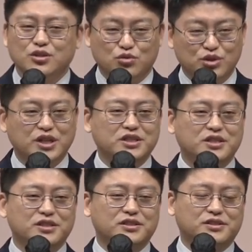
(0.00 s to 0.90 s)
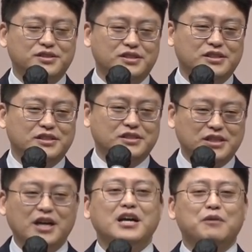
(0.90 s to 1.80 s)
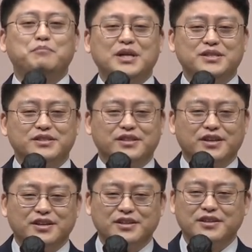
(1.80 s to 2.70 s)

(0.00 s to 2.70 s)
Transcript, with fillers: 주차장에서 차가 안 빠질 때,